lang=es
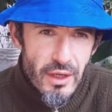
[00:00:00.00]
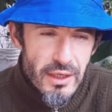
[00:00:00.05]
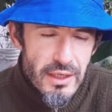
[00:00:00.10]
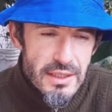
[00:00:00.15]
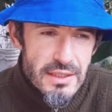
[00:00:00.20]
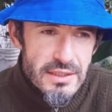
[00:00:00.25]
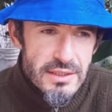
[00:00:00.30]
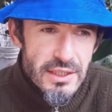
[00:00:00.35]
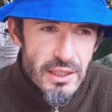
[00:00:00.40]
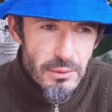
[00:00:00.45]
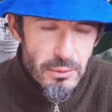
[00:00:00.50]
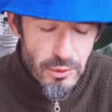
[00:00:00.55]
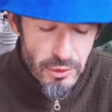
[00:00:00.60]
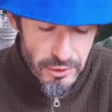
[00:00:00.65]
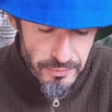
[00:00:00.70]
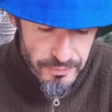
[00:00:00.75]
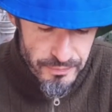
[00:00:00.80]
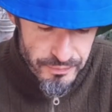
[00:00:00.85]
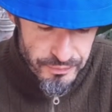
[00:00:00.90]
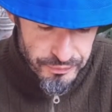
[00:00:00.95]
mm. el
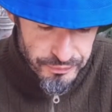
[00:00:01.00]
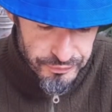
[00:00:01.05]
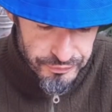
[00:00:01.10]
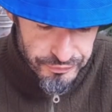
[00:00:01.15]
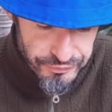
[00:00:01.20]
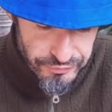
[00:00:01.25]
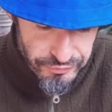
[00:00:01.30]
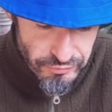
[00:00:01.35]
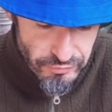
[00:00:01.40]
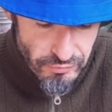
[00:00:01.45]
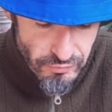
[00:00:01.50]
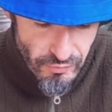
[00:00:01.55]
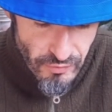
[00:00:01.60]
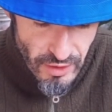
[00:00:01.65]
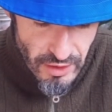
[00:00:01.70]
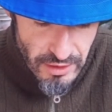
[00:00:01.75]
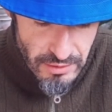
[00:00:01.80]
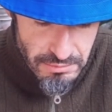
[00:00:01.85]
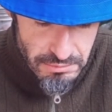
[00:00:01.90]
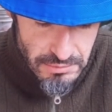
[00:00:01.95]
sabor
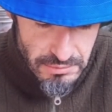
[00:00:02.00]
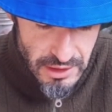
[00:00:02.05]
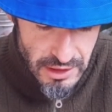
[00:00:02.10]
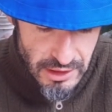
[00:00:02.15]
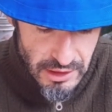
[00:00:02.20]
me